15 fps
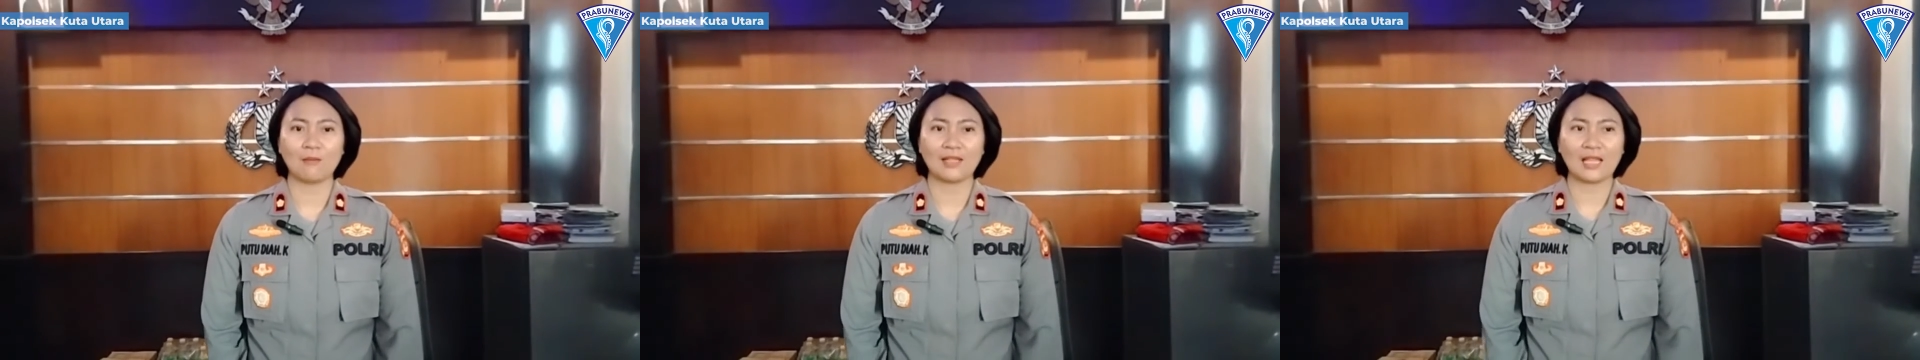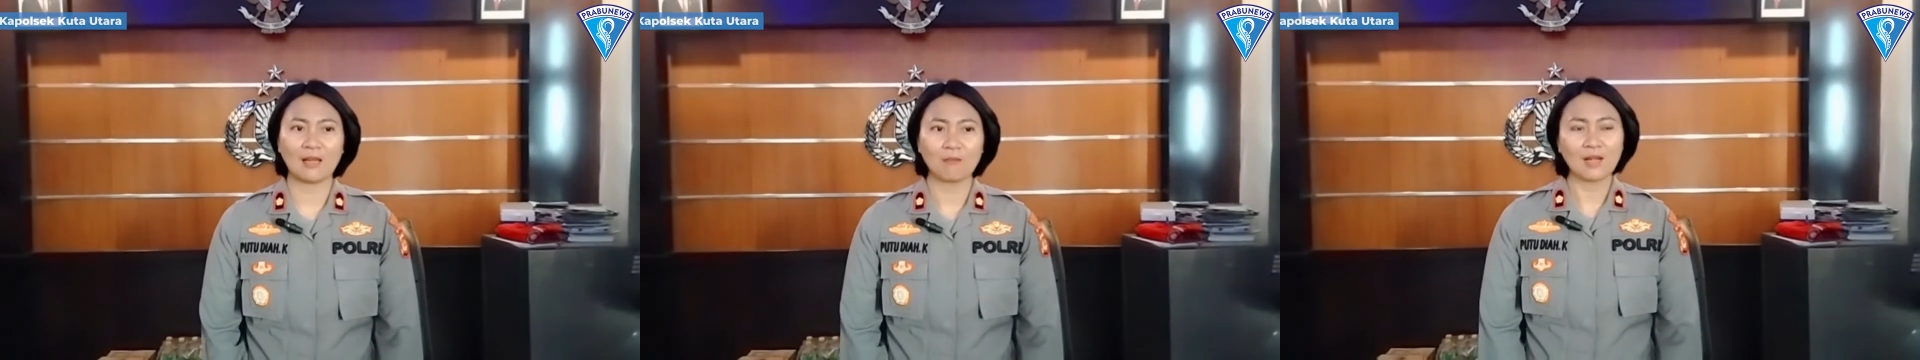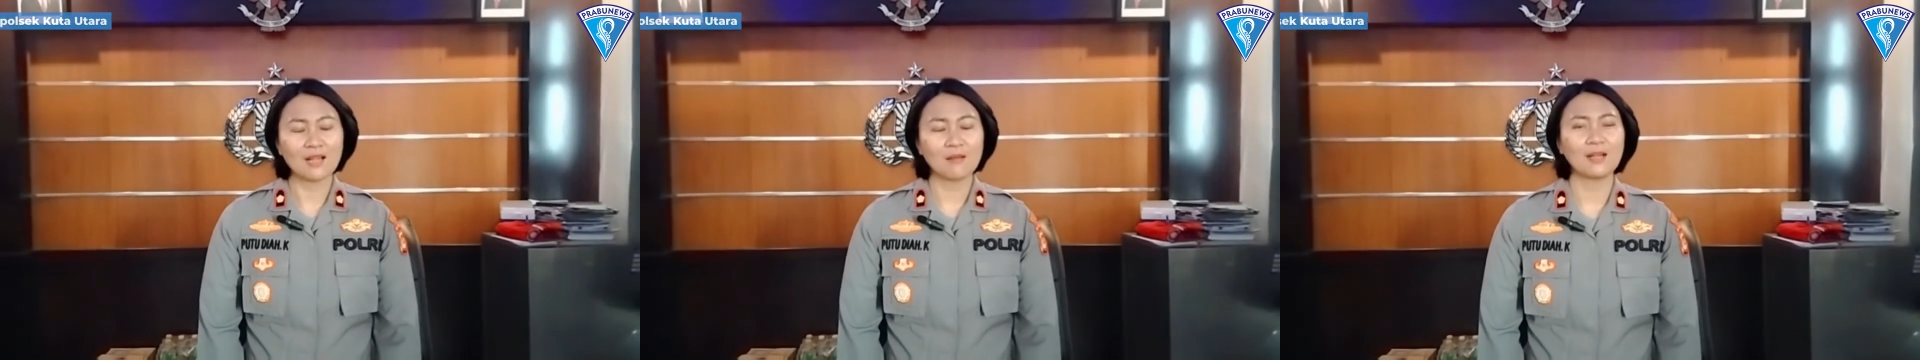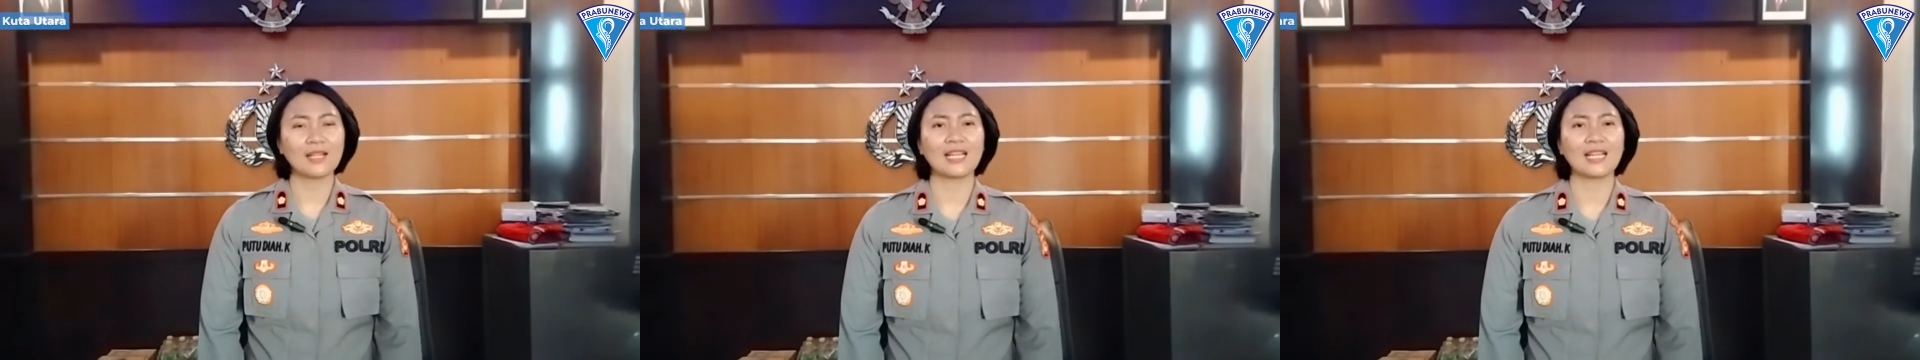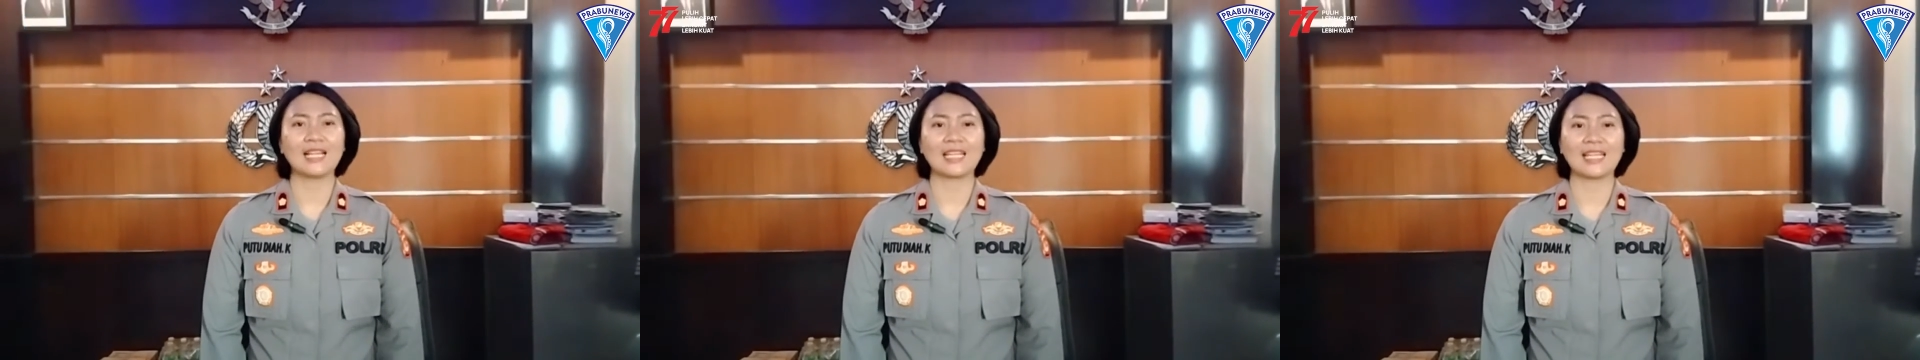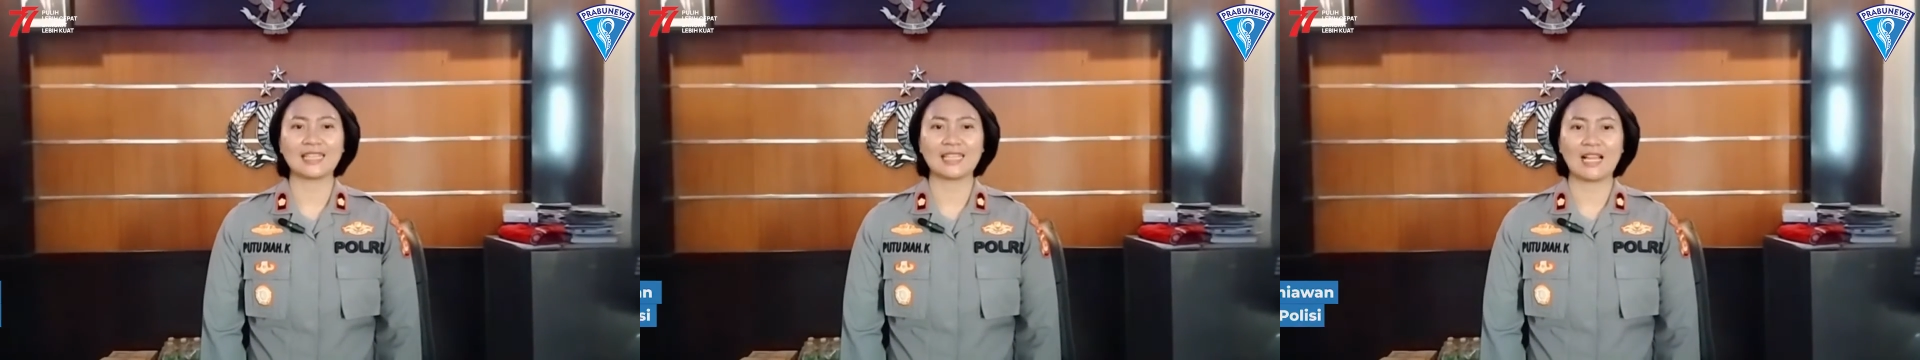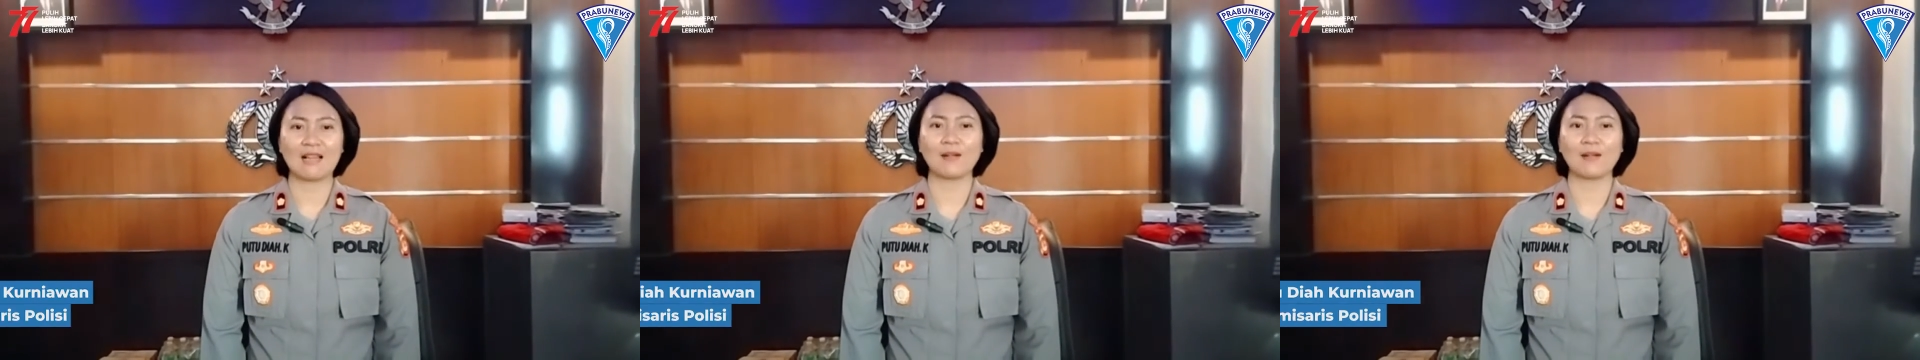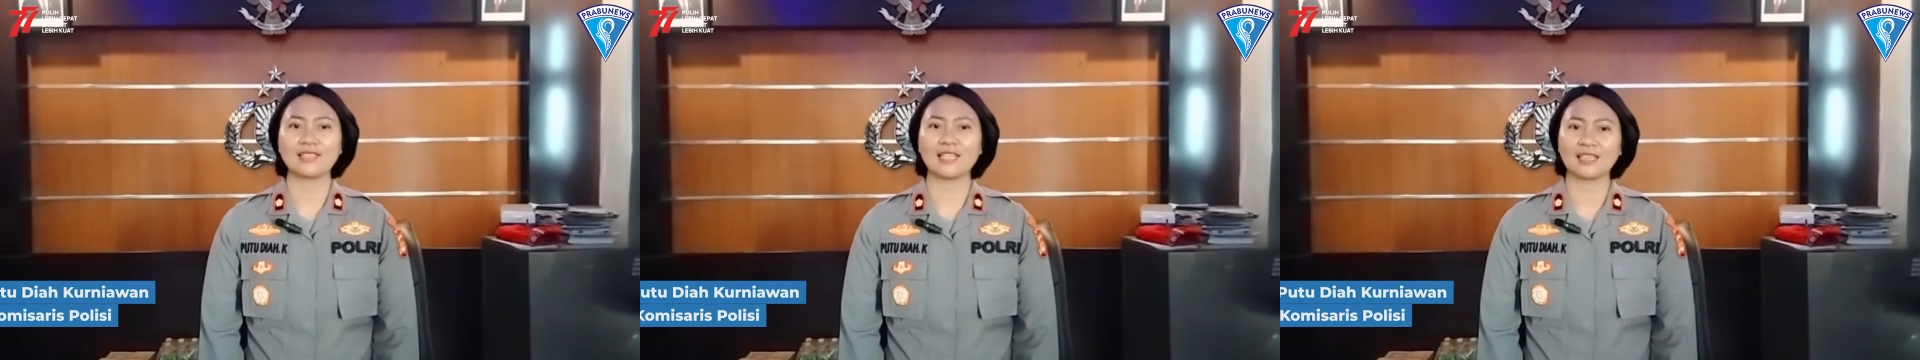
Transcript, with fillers: Pertama-tama marilah kita